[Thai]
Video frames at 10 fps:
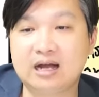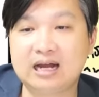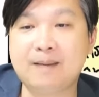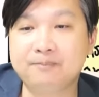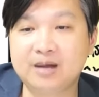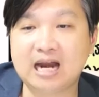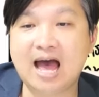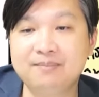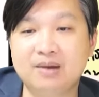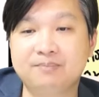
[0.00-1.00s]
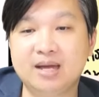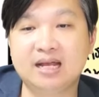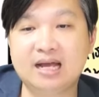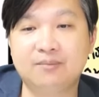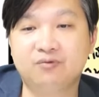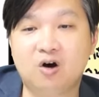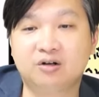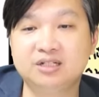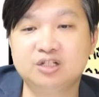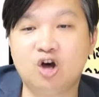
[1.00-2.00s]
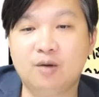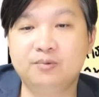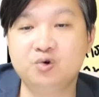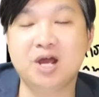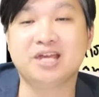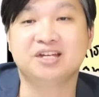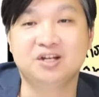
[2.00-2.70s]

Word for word: กลับกลายมาเป็นคำฟ้องที่ชอบด้วย